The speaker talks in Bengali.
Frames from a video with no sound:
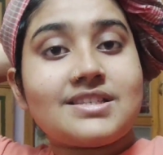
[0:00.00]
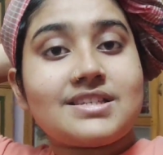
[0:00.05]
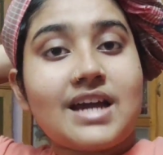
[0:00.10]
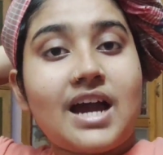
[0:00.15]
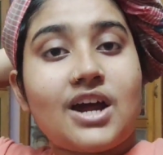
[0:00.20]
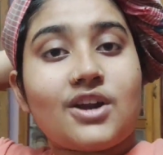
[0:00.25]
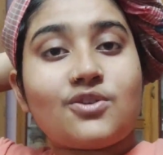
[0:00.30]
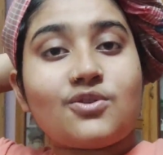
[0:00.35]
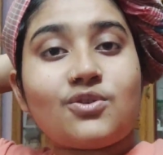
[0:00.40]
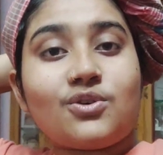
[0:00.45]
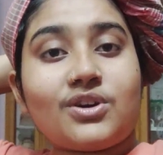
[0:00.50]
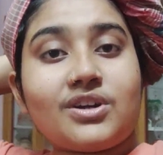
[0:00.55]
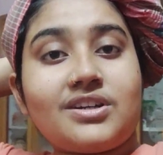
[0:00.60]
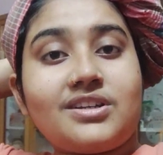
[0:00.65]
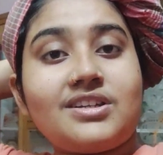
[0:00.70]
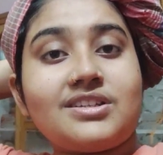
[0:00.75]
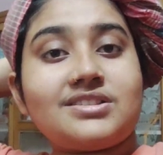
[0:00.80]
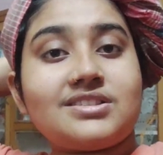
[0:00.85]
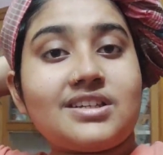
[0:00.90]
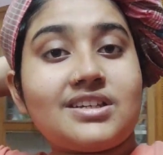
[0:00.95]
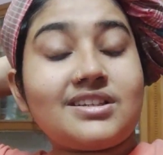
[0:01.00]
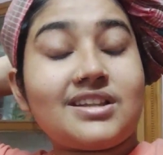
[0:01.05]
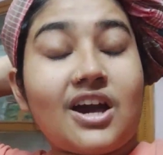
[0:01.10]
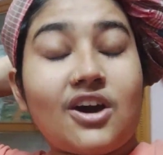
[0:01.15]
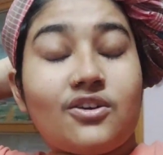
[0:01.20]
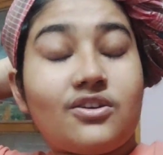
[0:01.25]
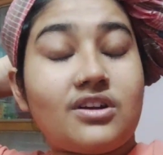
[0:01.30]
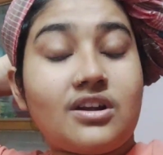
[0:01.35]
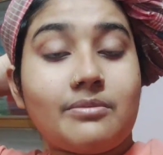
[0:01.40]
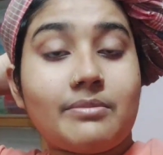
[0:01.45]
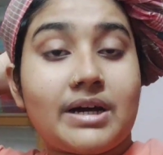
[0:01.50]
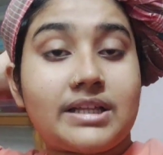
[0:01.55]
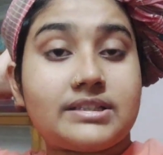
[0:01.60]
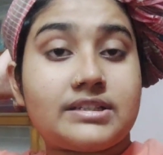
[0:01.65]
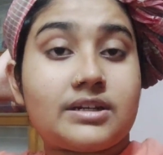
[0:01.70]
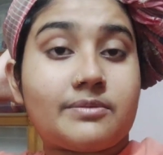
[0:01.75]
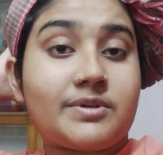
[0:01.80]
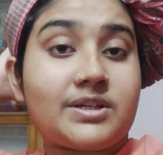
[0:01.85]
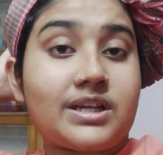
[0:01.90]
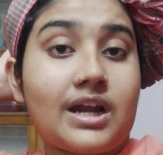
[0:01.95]
চানও করে নিয়েছি না হলে না
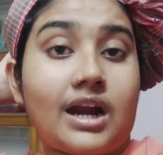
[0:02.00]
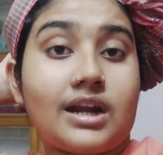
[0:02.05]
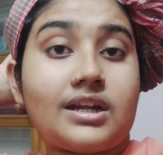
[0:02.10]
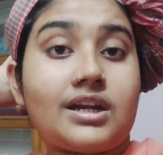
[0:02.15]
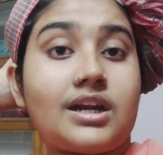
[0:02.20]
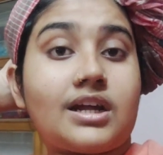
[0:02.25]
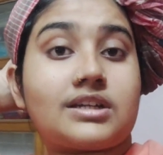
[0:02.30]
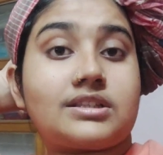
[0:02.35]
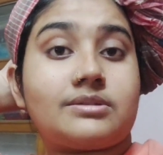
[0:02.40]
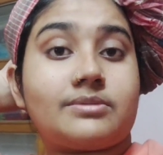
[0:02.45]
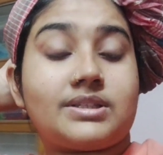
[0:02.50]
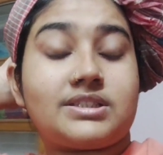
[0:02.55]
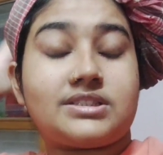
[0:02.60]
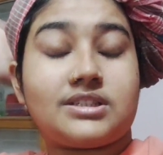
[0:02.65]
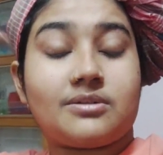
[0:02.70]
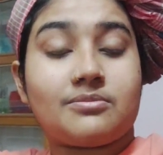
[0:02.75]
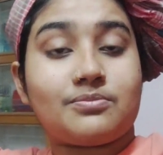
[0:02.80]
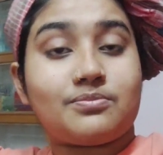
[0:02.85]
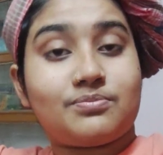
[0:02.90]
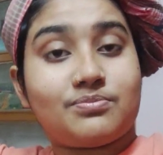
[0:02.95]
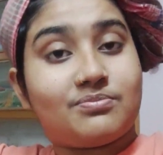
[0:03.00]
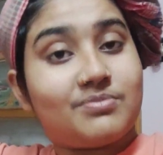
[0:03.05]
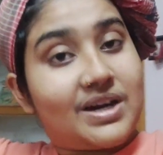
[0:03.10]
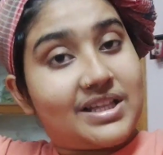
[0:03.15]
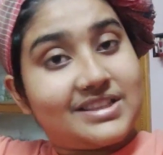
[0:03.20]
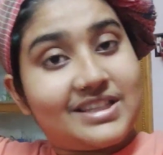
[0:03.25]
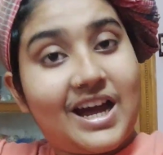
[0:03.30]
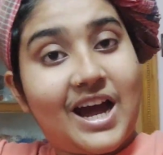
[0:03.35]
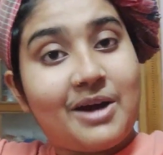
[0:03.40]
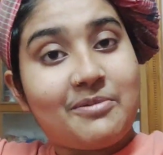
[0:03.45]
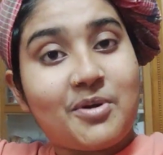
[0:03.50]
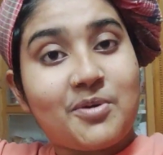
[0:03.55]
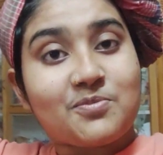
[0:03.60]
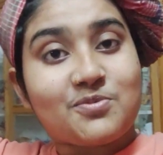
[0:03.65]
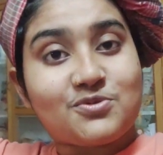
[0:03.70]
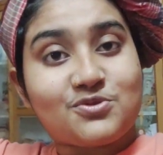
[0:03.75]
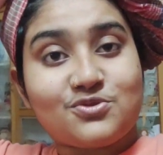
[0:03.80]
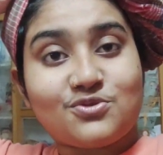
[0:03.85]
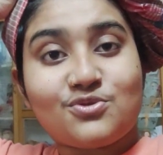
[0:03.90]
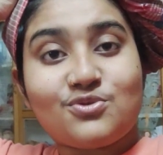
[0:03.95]
মাথাটা আমি ঠান্ডা রাখতে পারছি না মাথা আমার
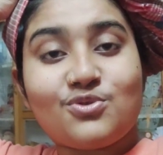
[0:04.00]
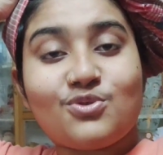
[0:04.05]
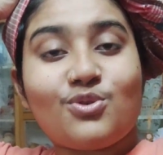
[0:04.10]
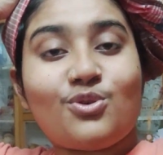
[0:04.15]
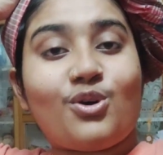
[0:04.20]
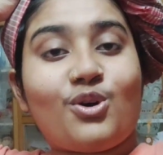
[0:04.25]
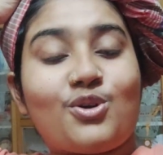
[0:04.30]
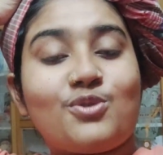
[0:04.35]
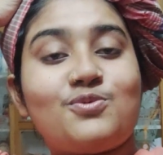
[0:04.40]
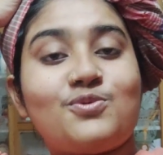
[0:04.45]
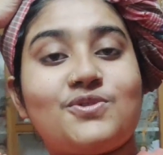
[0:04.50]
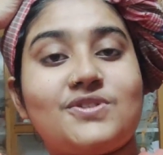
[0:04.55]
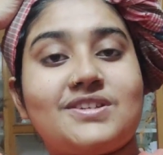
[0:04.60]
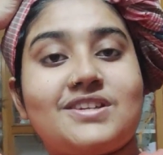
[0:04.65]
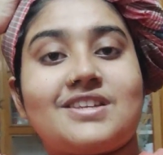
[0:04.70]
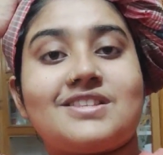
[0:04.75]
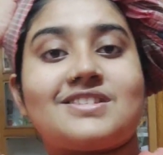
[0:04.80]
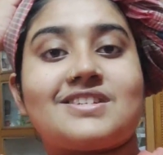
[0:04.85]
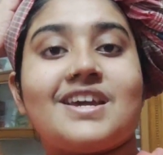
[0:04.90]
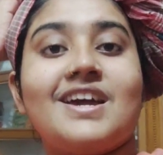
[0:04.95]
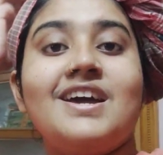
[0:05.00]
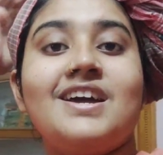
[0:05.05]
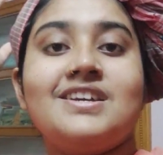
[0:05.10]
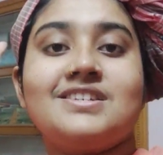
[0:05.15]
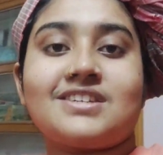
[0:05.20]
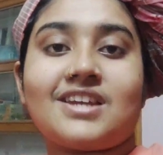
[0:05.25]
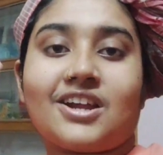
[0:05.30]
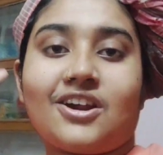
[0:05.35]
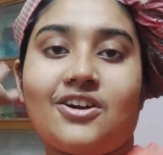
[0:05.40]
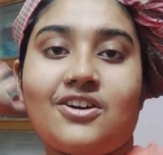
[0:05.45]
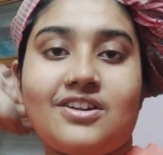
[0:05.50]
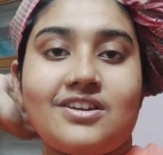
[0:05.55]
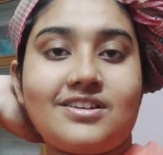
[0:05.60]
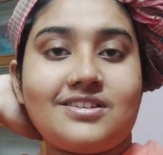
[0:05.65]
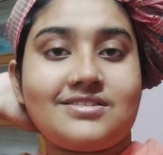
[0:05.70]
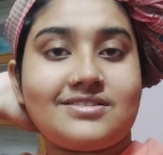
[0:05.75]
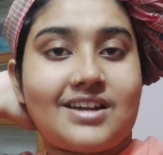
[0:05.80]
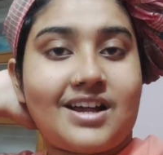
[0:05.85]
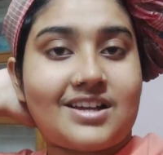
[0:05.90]
প্রচণ্ড গরম হয়ে যাচ্ছে সেই কারণে